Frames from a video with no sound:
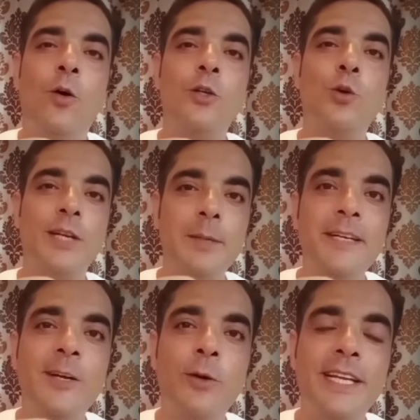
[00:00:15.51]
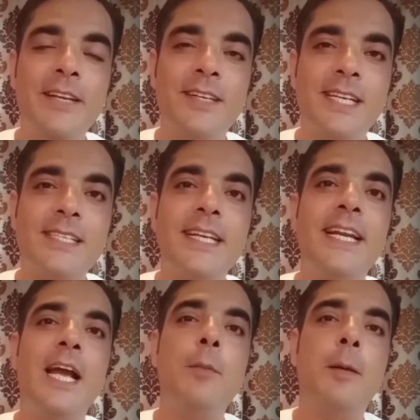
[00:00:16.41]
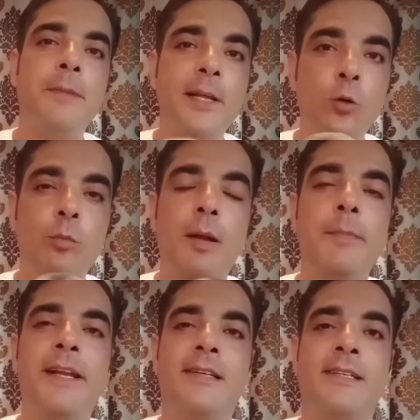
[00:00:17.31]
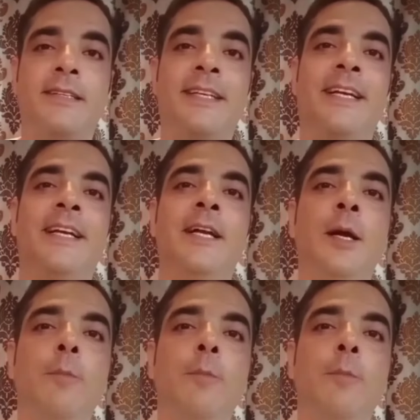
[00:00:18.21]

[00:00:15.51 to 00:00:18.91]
और छोटी ब्रीड होने की वजह से इन्हें हम अपने रूम में भी रख सकते हैं